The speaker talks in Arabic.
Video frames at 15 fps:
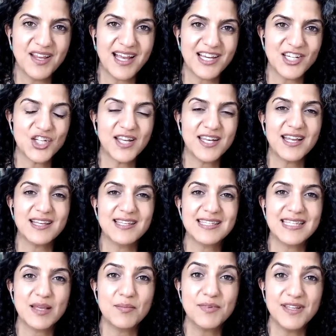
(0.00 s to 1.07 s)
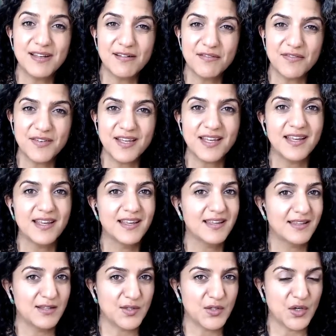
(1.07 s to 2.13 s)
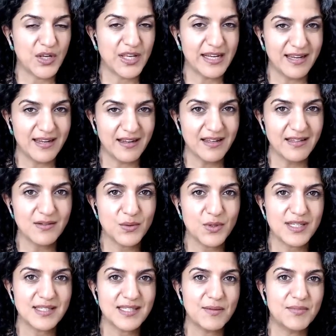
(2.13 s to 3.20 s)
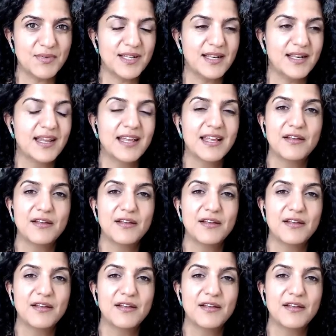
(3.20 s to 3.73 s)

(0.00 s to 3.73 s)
عشان أستبدل فيه السكريات وأستبدل